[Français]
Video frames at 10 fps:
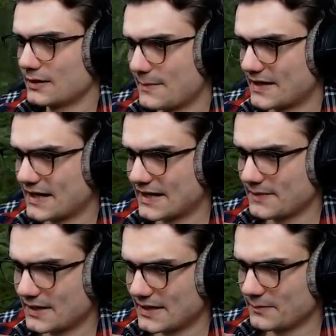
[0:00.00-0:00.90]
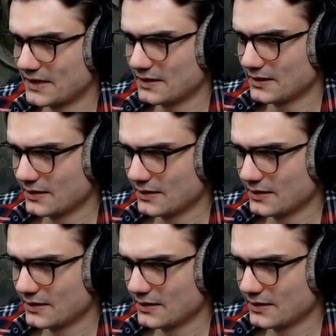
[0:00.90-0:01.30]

Kamka, Kamka, Kamka.